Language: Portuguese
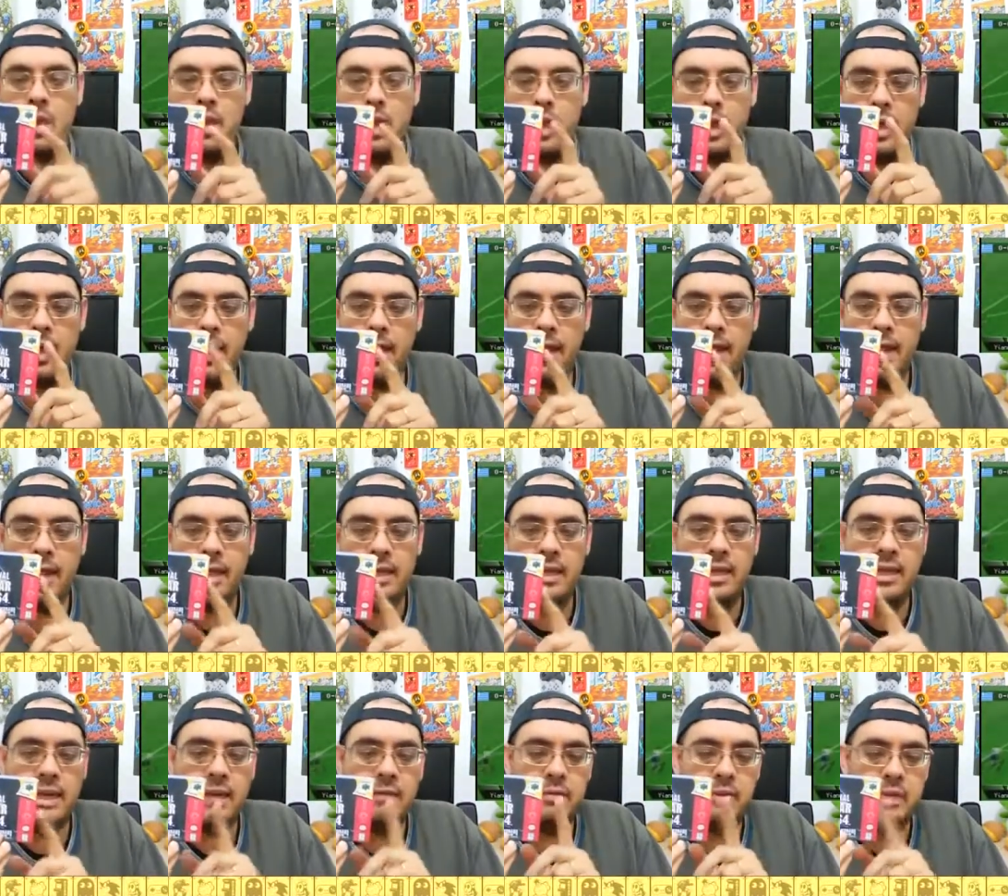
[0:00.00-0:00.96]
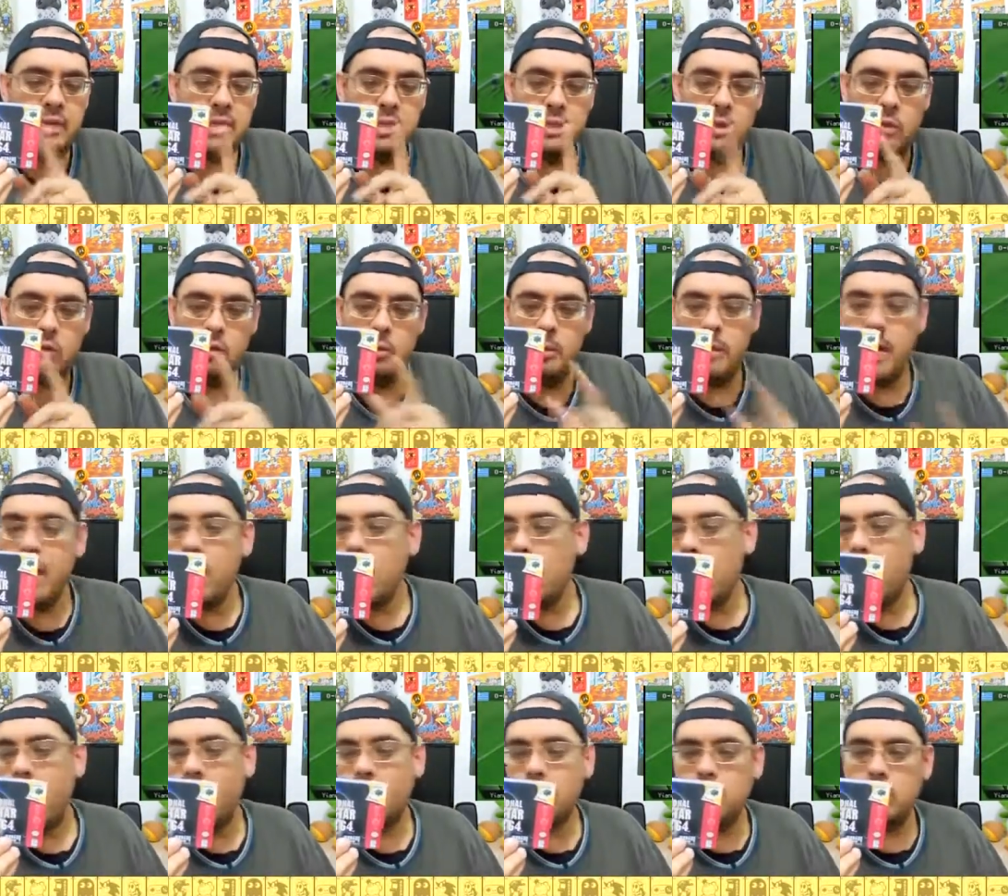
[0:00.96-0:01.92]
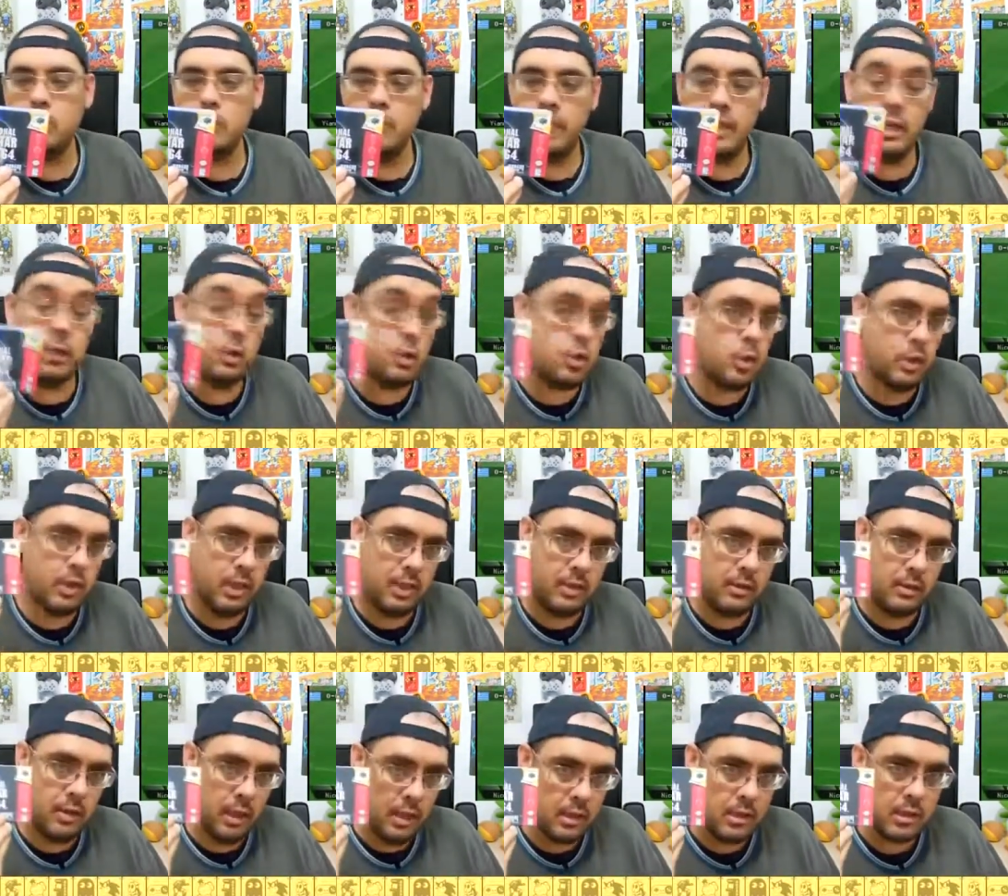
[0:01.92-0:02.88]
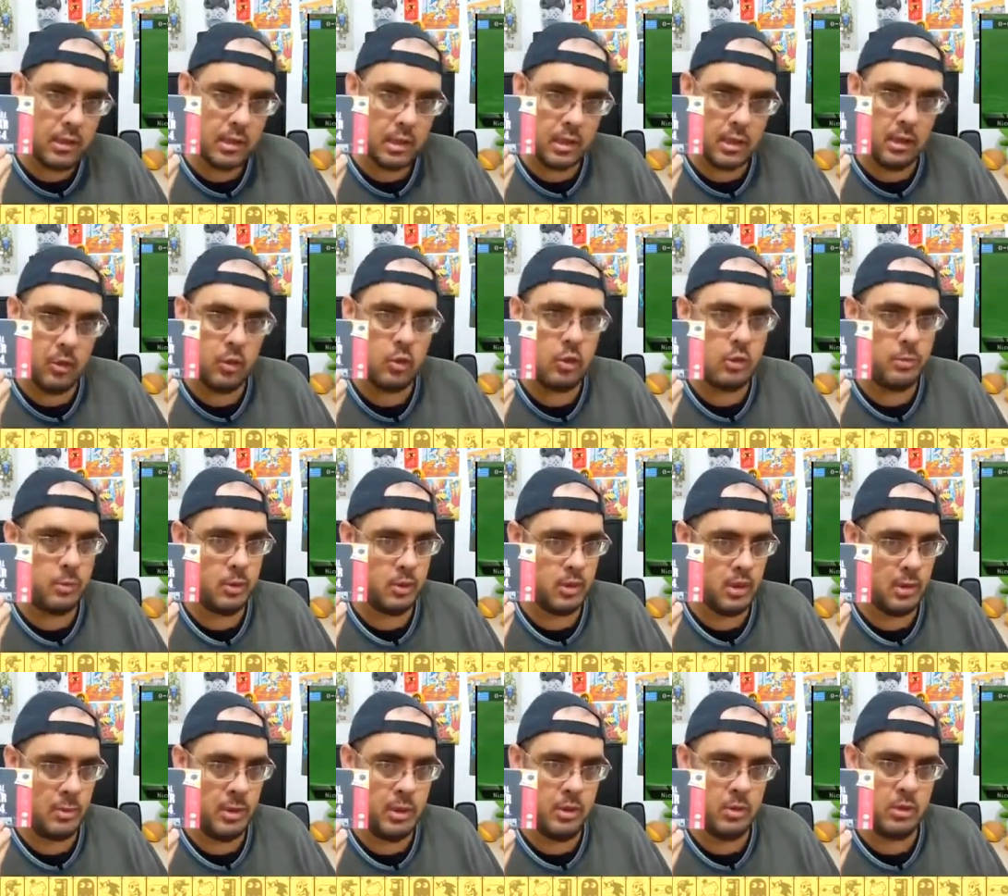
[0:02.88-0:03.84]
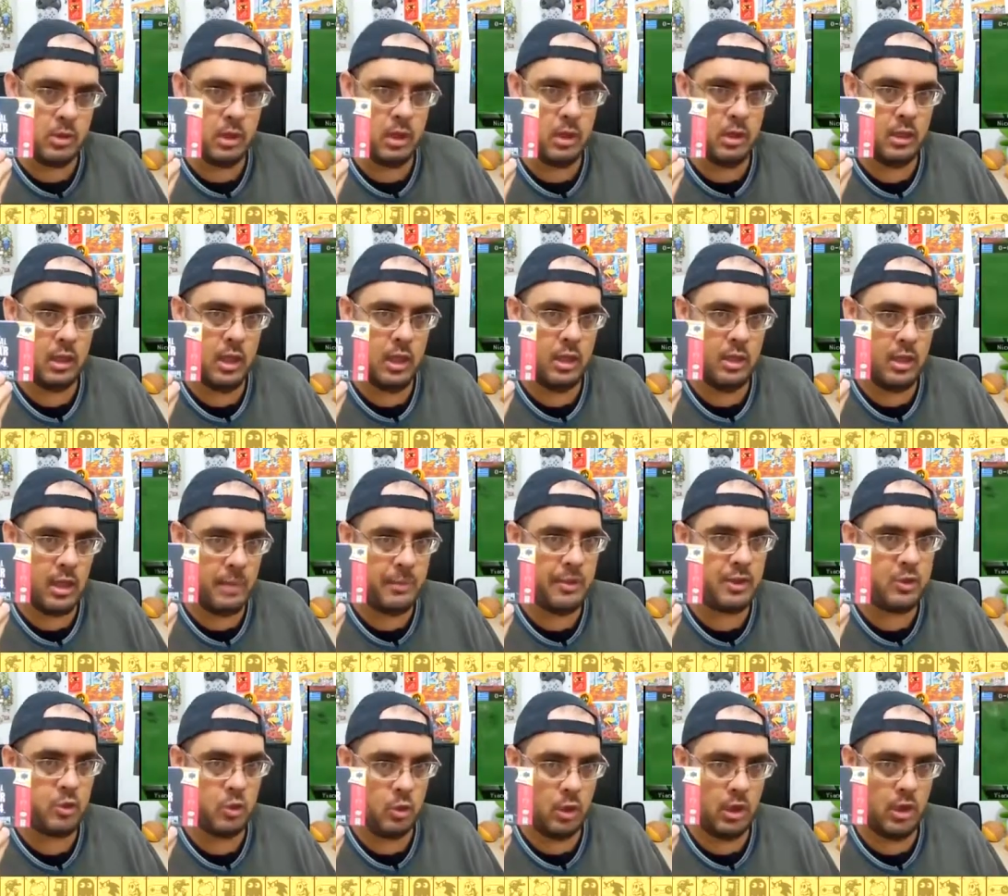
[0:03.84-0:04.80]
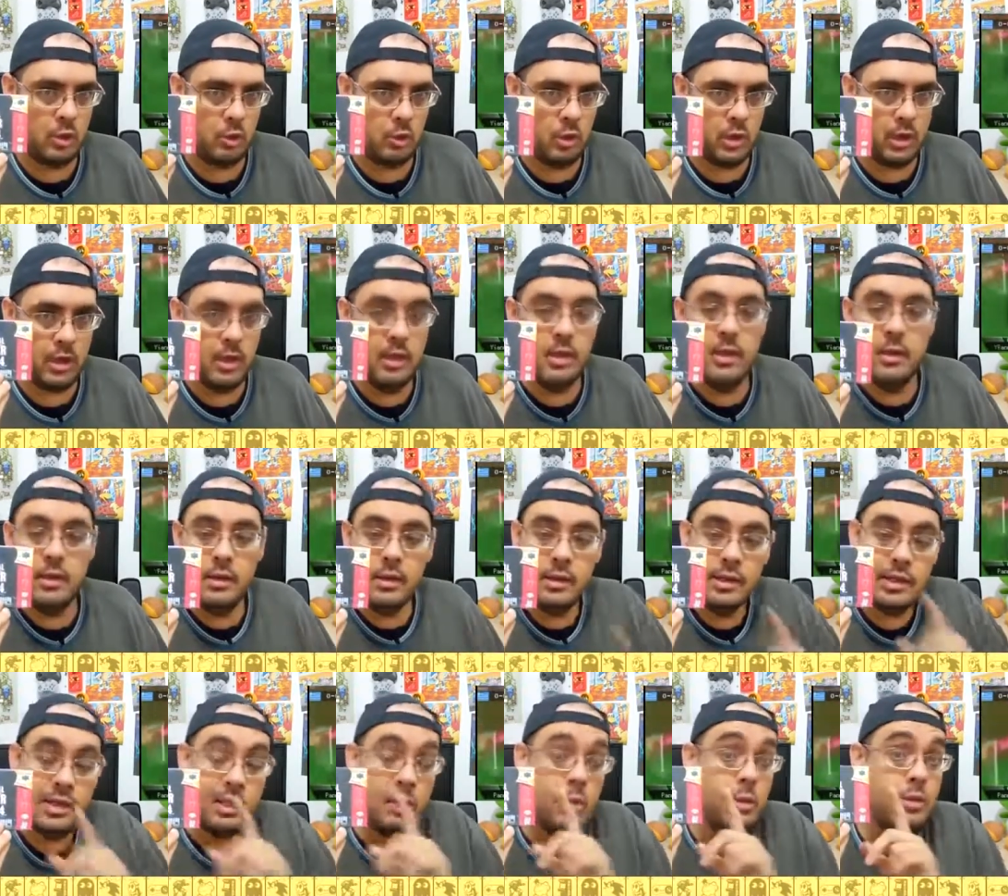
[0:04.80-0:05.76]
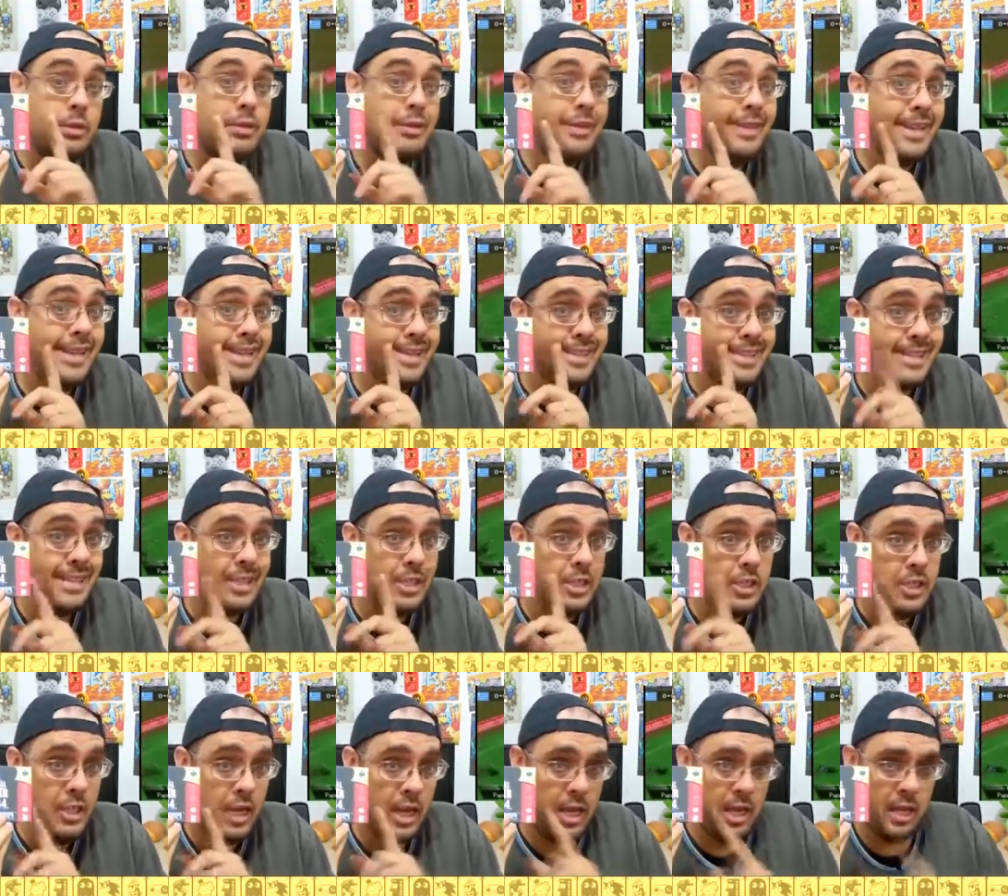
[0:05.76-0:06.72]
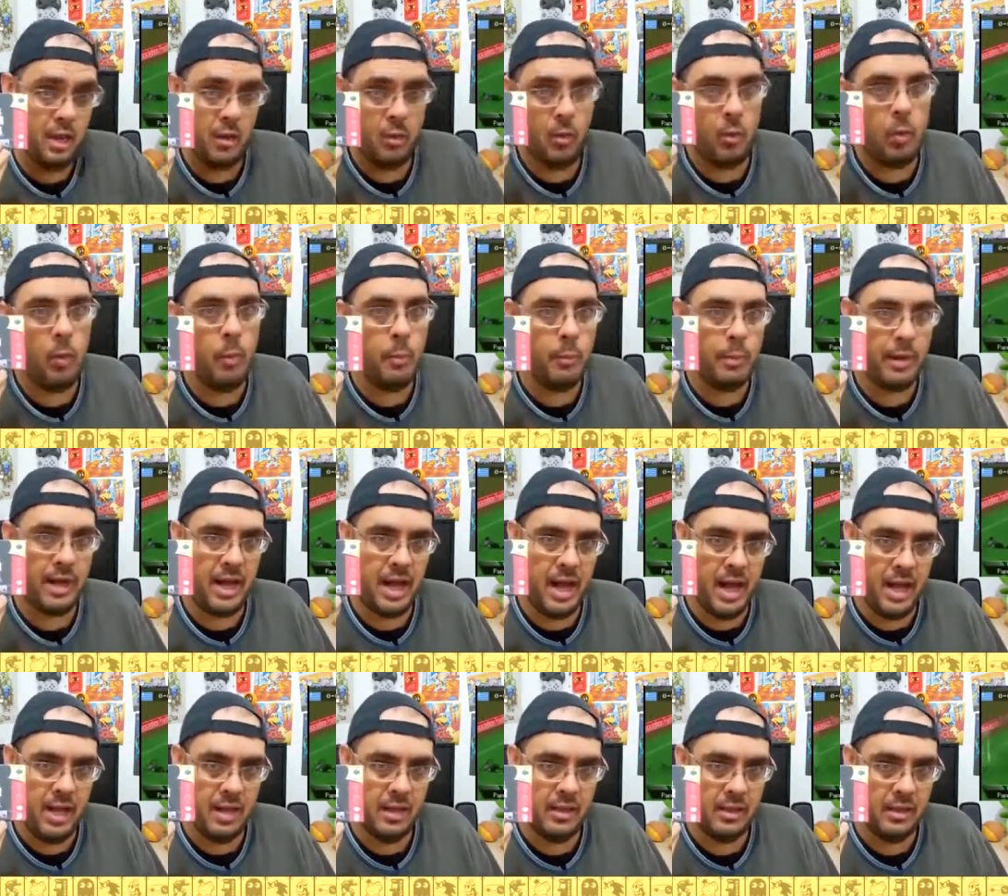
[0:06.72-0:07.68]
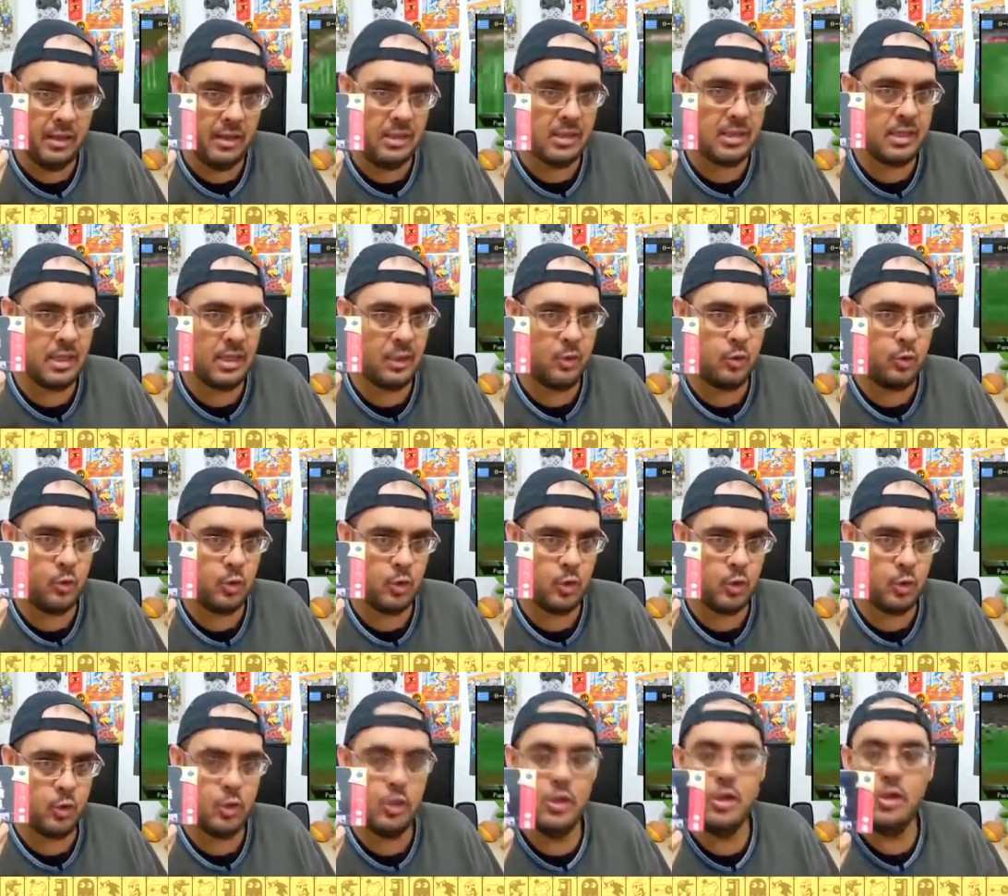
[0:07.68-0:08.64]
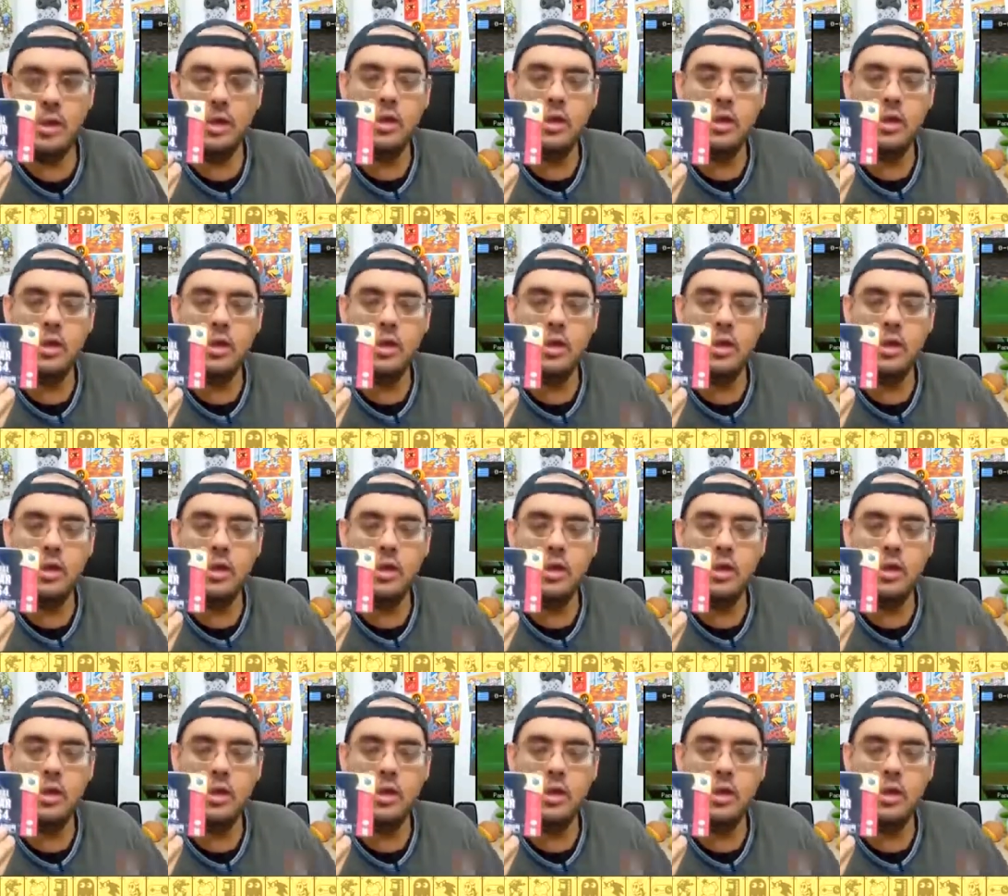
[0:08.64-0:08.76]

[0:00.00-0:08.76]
É, e a versão do 64, eu joguei tanto isso aqui com os meus amigos na, na, na, época de locadora que eu desejei comprar esse cartucho.